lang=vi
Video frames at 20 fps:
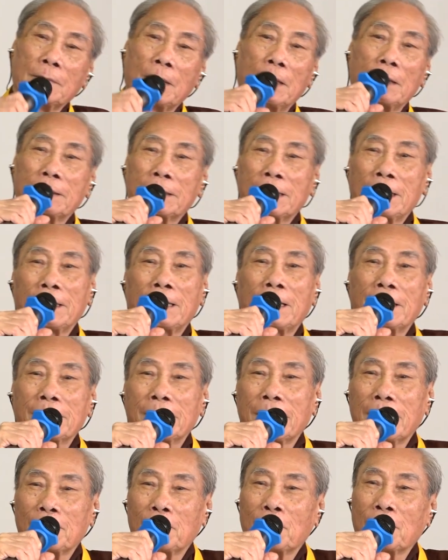Ở trái
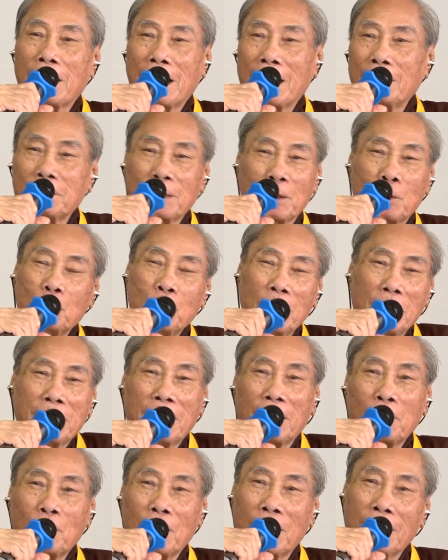đất này còn làm gì cũng bị
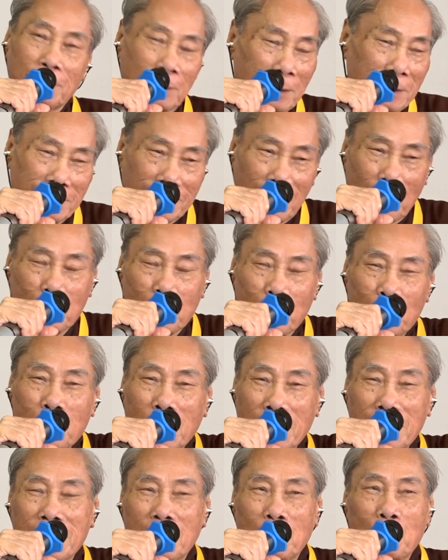nhân quả, Thiền Tông cũng
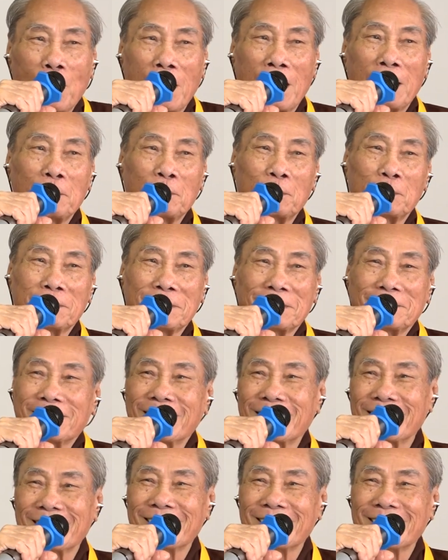bị nhân quả luôn chứ.